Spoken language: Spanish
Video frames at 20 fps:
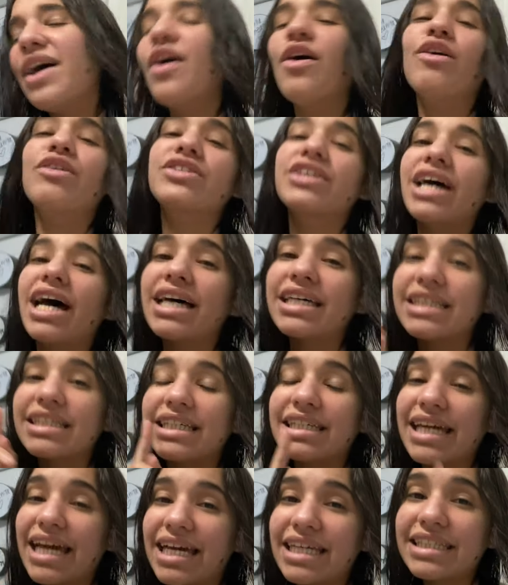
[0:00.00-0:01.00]
O sea,
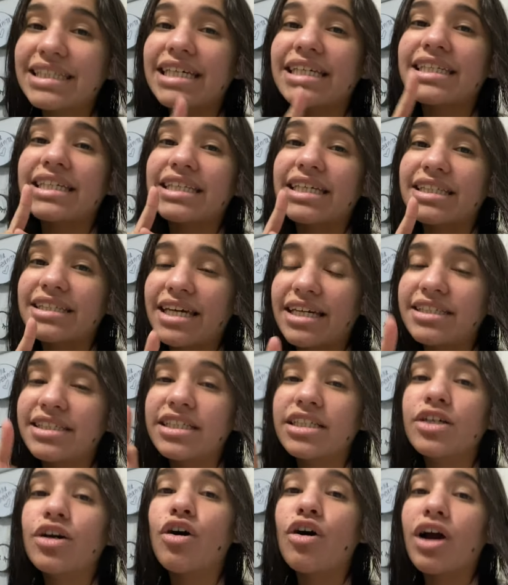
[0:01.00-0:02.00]

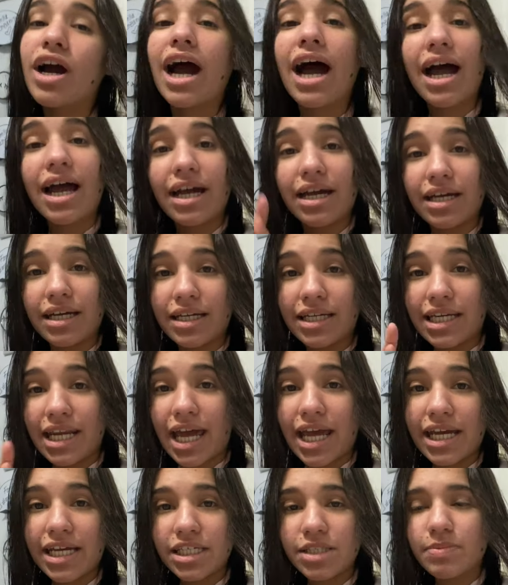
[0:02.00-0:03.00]
S75K y
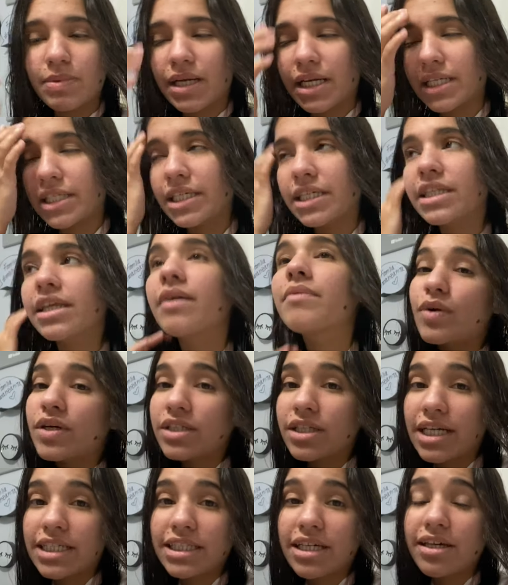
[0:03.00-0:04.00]
la X pequeñita.
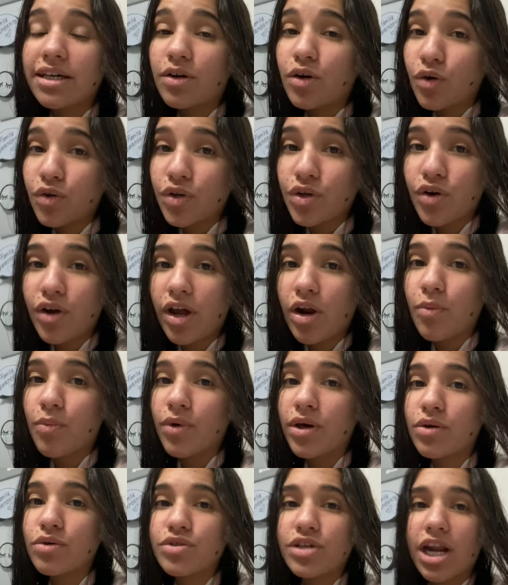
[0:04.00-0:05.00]
Ese de código ya lo
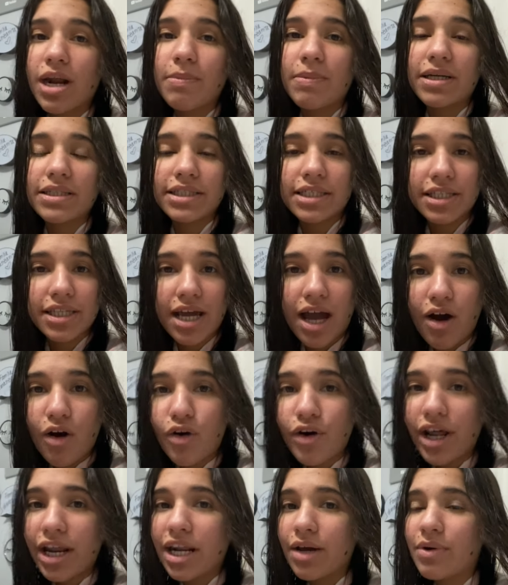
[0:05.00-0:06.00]
pueden usar a partir de
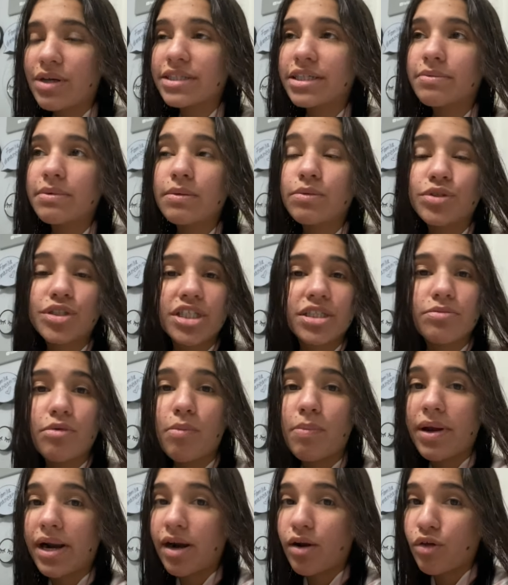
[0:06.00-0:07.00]
ahora, le va a servir muchísimo
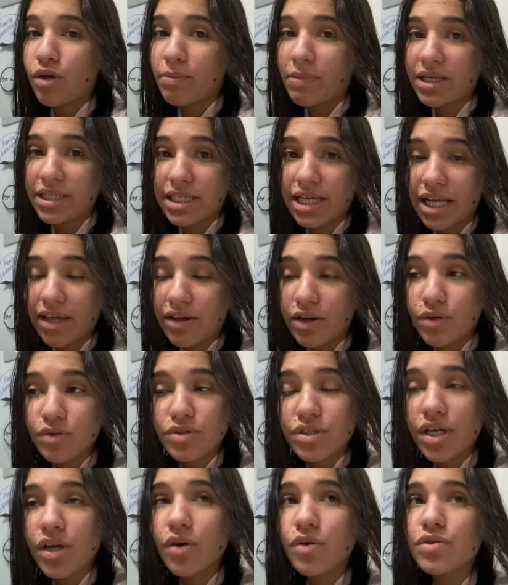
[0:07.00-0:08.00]
para lo de mañana del
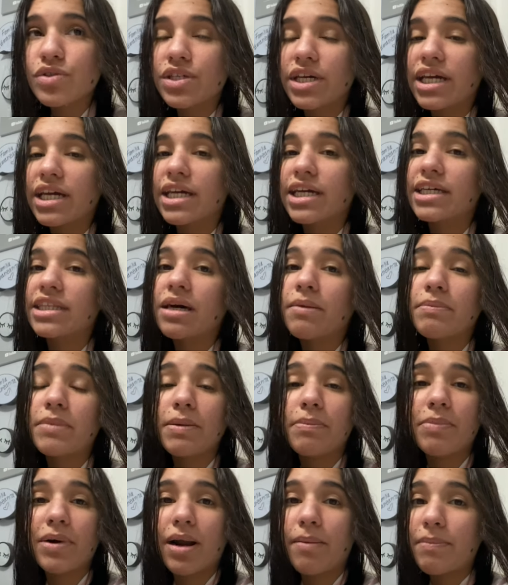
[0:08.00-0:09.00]
11-11 y
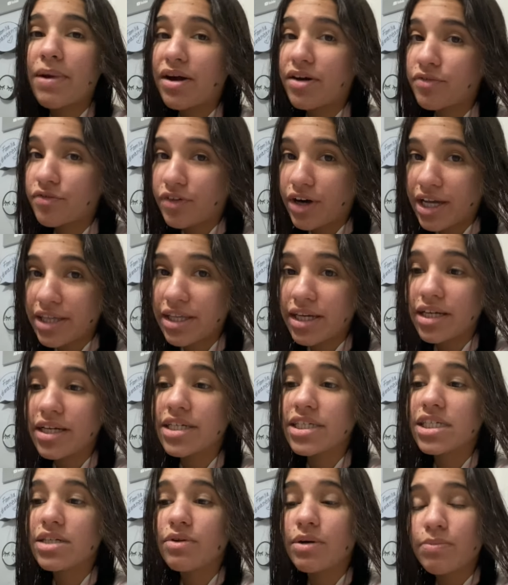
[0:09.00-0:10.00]
también para Black Friday y
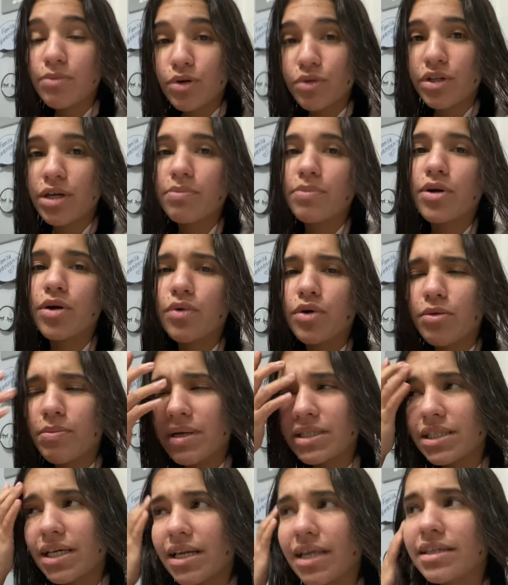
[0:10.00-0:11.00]
Cyber Monday, pero bueno,
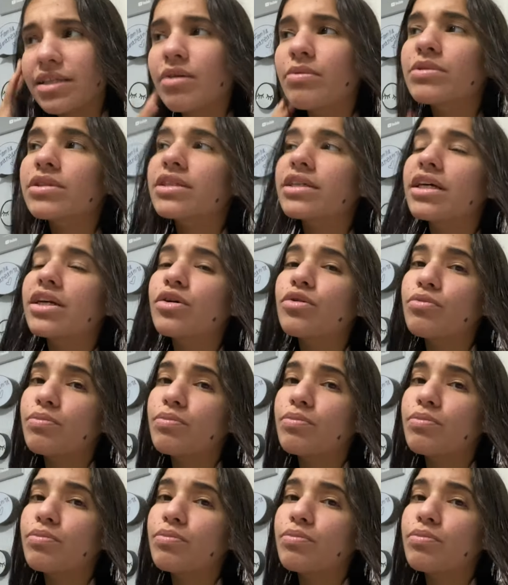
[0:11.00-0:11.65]
más adelante vamos a tener un